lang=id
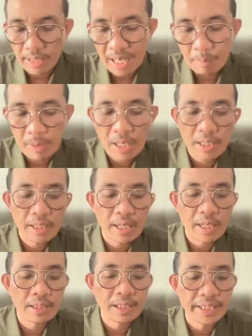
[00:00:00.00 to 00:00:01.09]
nama
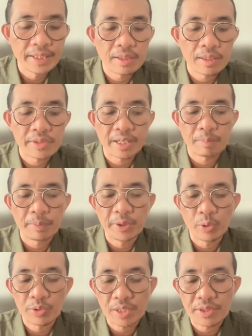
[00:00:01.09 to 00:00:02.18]
dan link snack
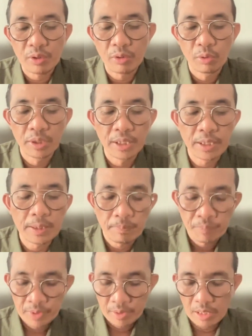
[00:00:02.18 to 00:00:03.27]
video saja dulu di
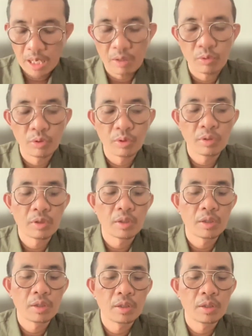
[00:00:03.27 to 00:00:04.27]
akun e,